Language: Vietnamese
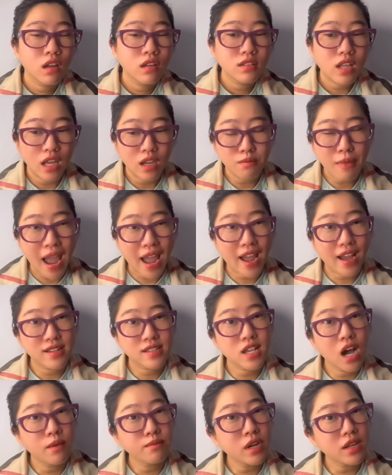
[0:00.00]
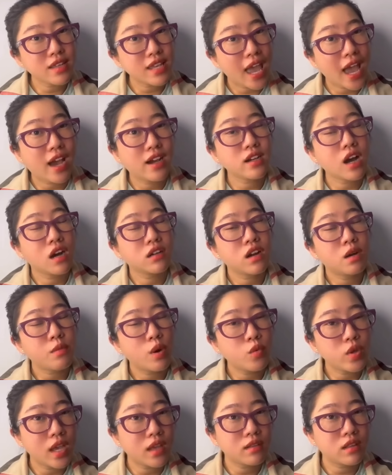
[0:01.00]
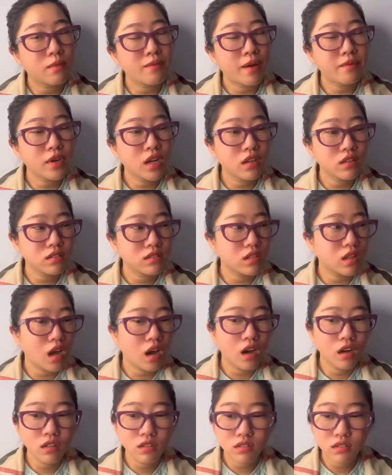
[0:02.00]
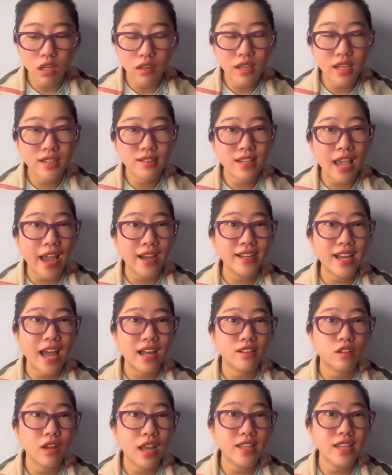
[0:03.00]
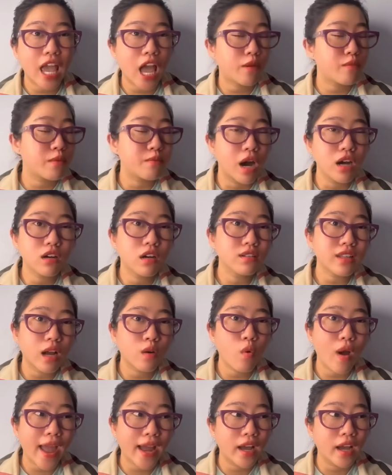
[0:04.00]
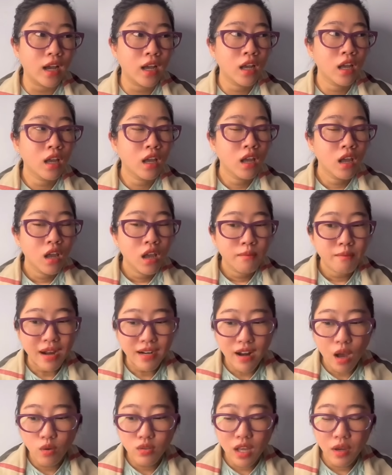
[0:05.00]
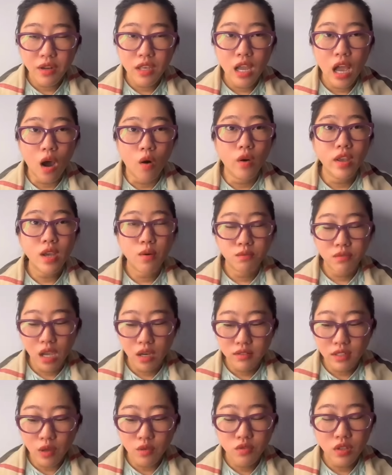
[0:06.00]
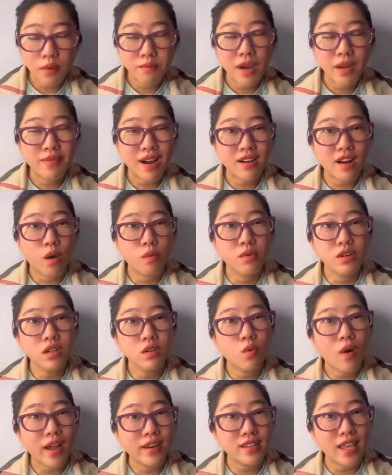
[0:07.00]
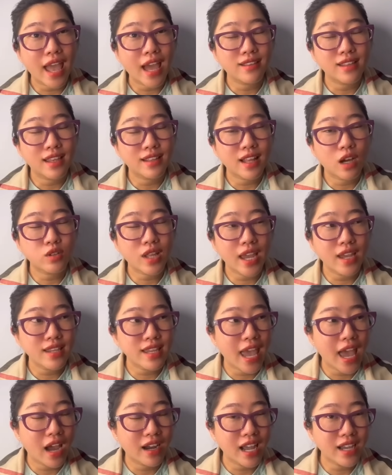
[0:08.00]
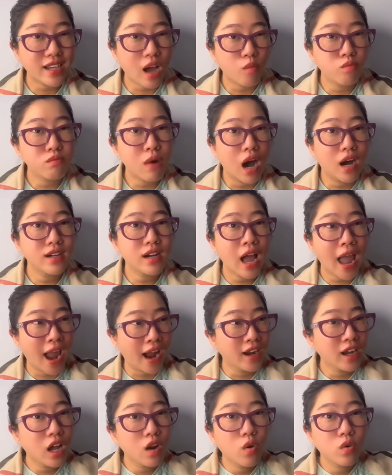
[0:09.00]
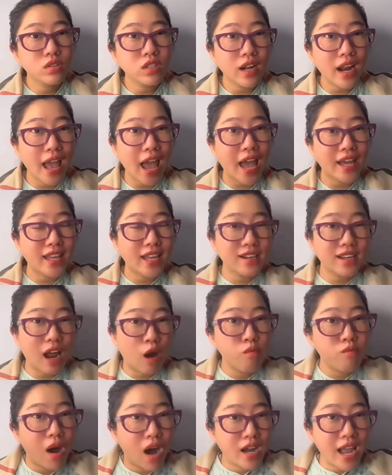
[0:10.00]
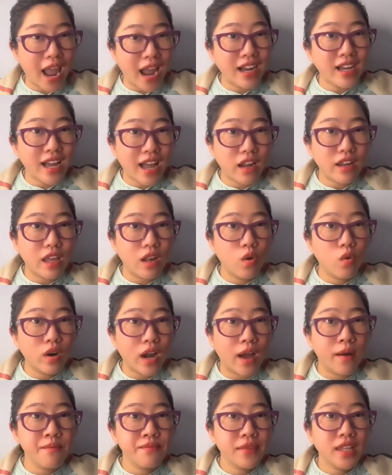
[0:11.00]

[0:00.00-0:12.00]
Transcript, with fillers: thì cái bà hàng xóm đó nhà gần đó không gì thì bà mới nói ừ tự nhiên sáng ra tao thấy nhà mày mở cửa tam quan à bắt đầu tao đi hỏi vòng nhờ tao, tao mới bắt đầu bước qua nhà thì tao thấy nhà cái cổng mở hẳn ra luôn tức là hai cánh cổng mở hẳn ra gì luôn nè